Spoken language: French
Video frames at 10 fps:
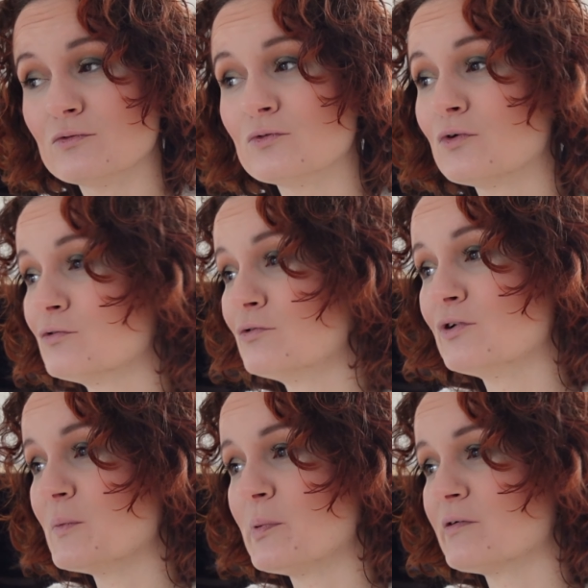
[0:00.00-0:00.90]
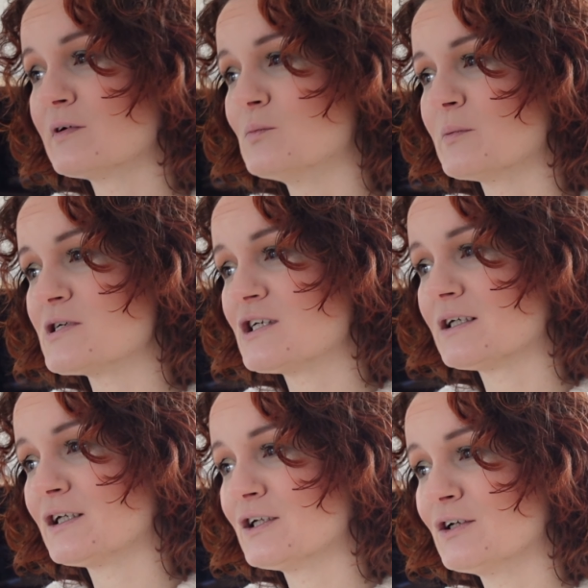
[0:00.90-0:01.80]
non, vous venez pas avec moi, mes
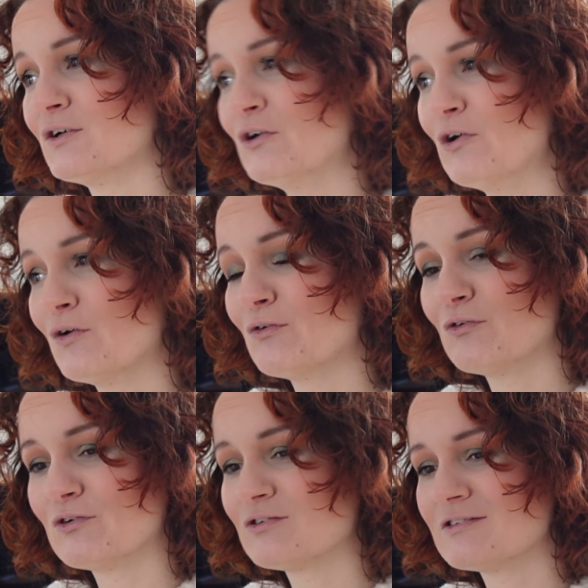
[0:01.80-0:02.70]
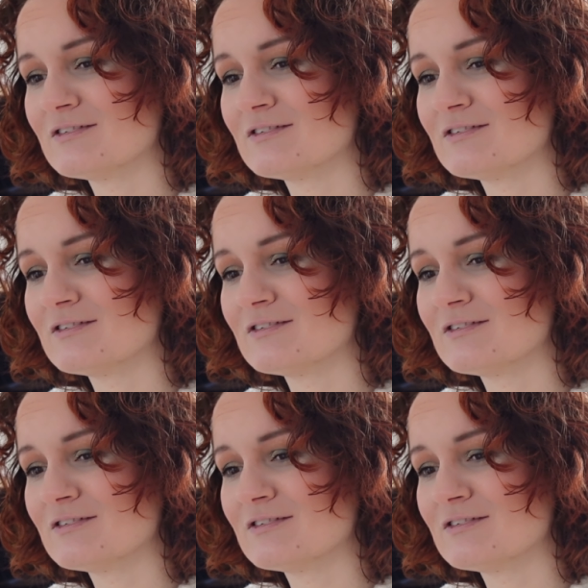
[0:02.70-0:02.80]
chéris. Non.